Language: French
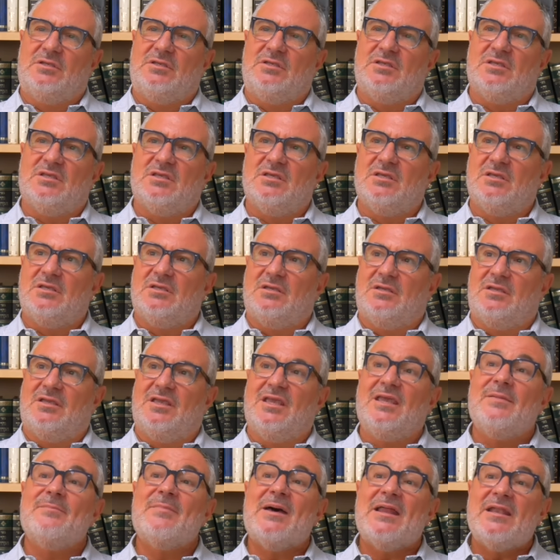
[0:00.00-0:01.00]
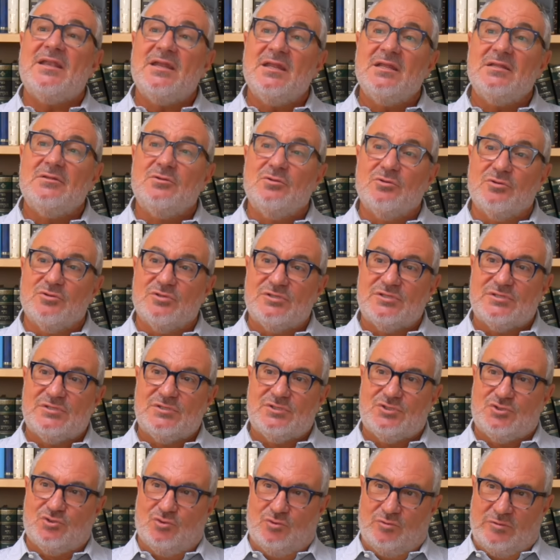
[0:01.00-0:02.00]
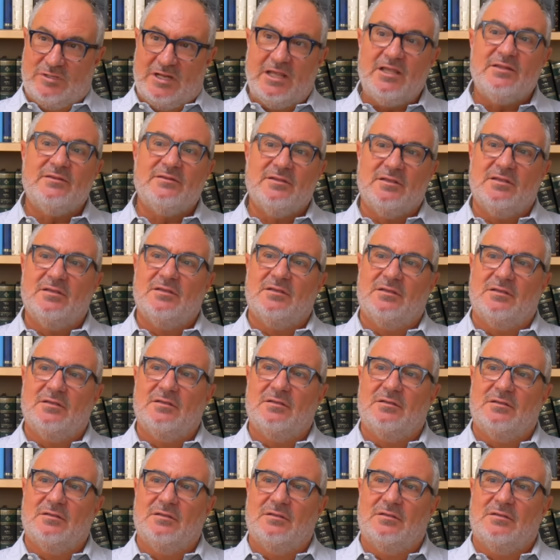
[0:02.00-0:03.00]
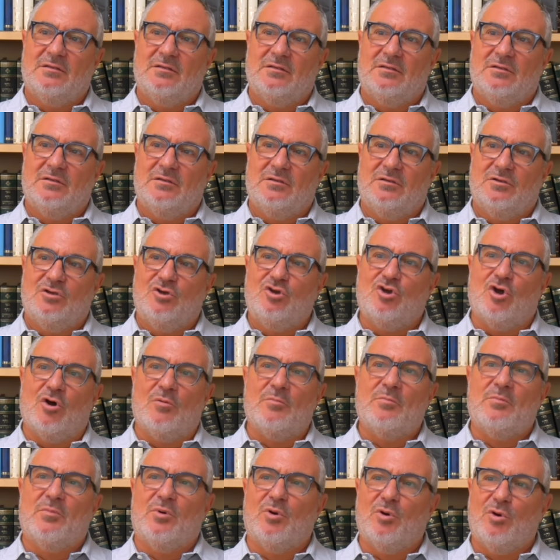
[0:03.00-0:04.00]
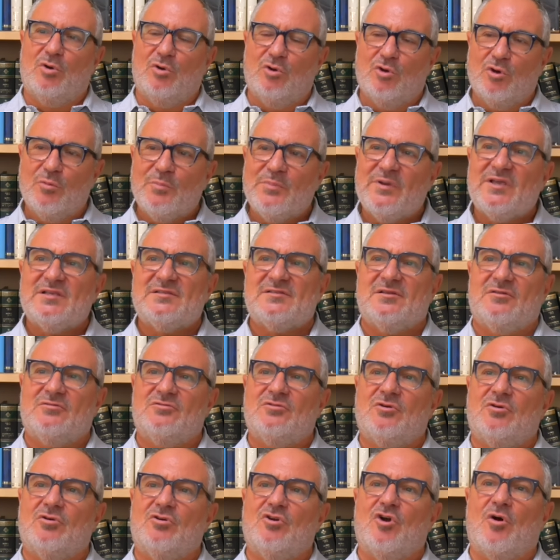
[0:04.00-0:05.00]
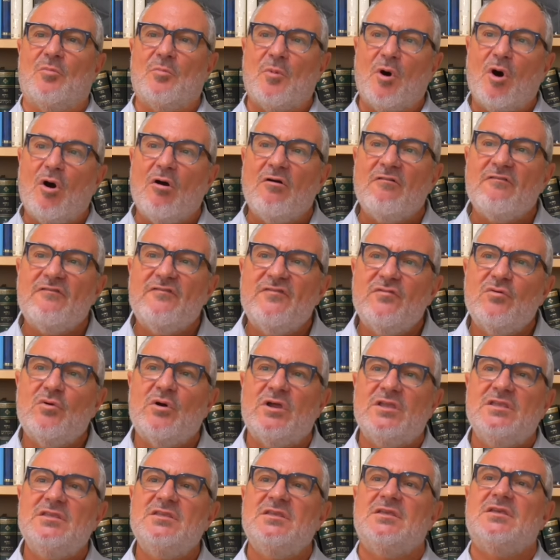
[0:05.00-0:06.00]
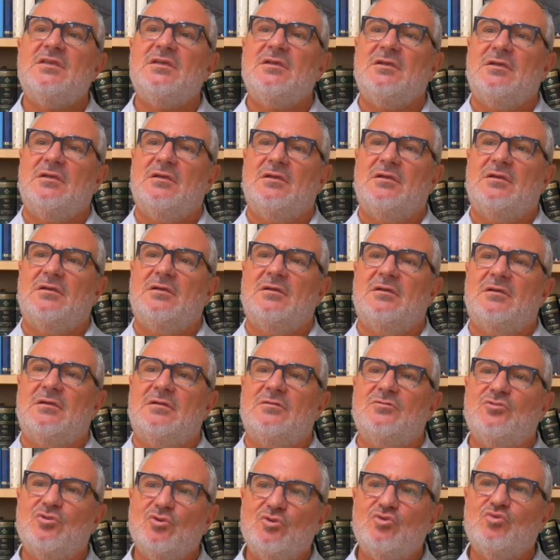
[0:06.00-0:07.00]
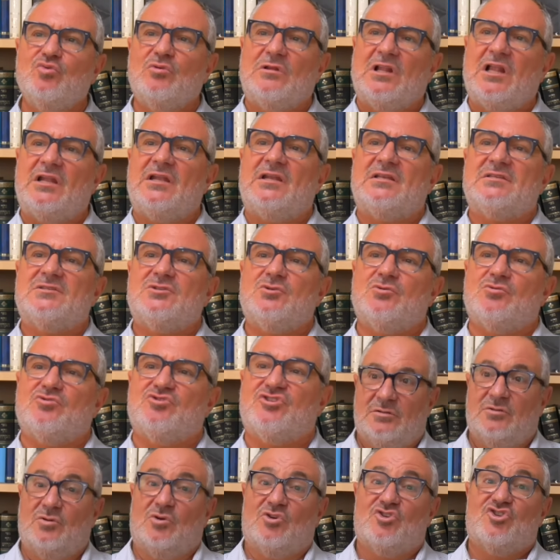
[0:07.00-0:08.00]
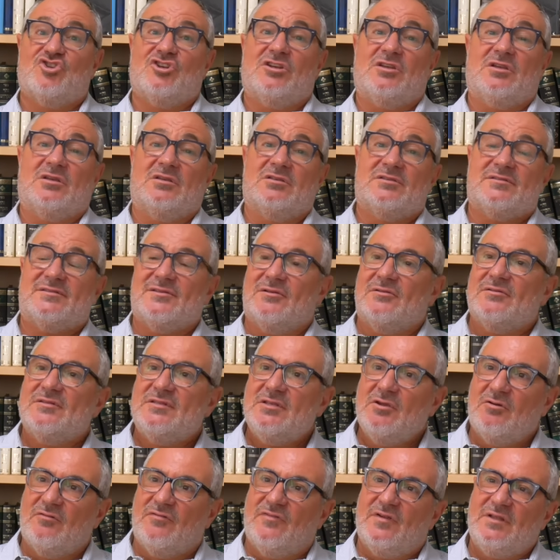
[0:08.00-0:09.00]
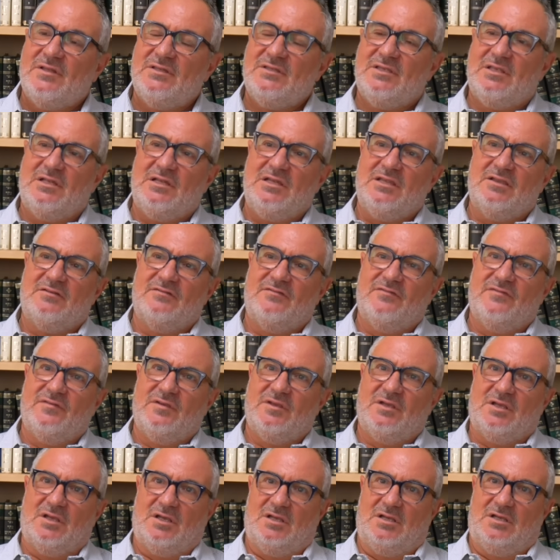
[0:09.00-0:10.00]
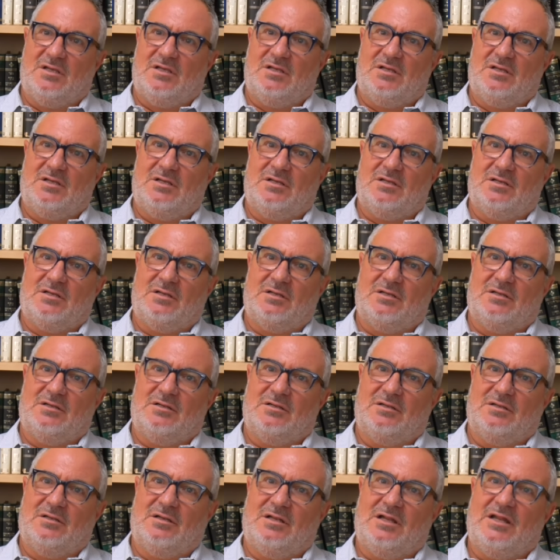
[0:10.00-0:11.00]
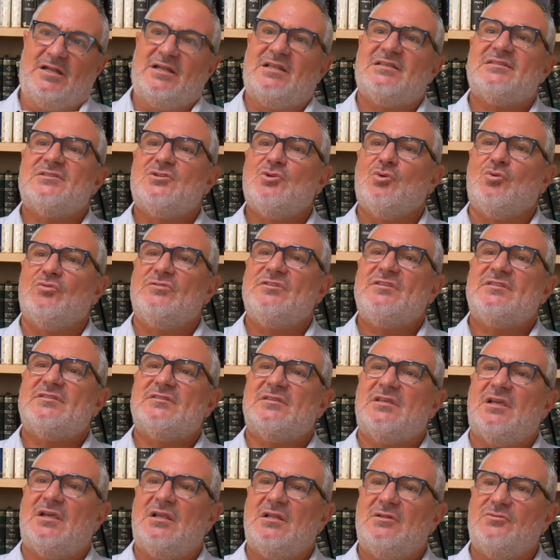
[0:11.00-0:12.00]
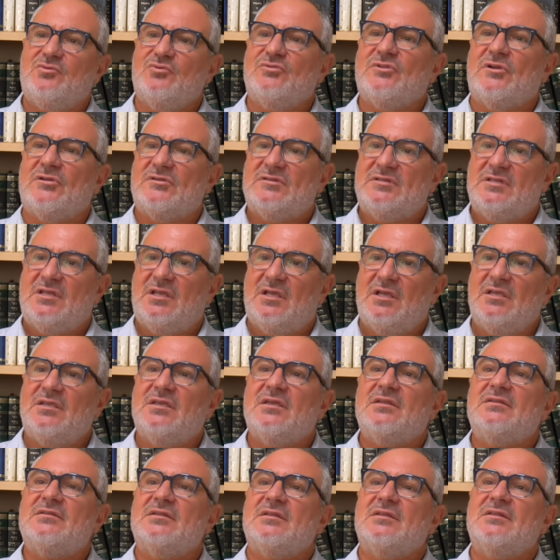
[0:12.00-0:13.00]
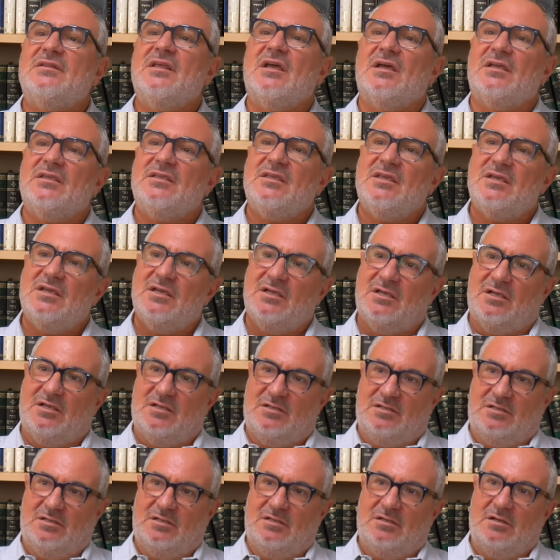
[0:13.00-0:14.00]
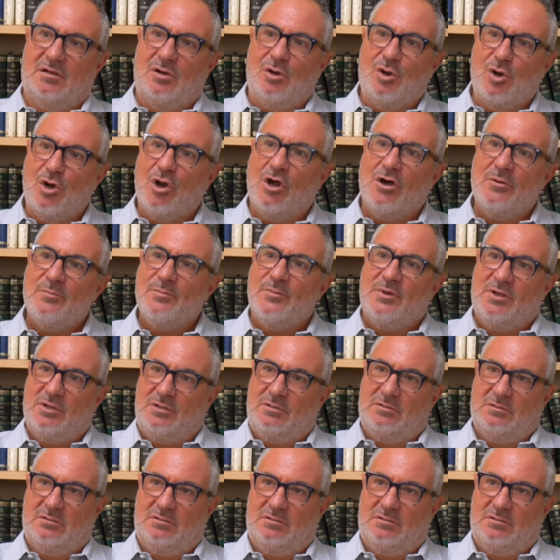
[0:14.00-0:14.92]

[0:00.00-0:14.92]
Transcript: qui est émanée de son être comme représentant, comme envoyé de toute la nation. Donc j'ai senti en fait qu'il y avait la nation d'Israël tout entière qui était derrière l'homme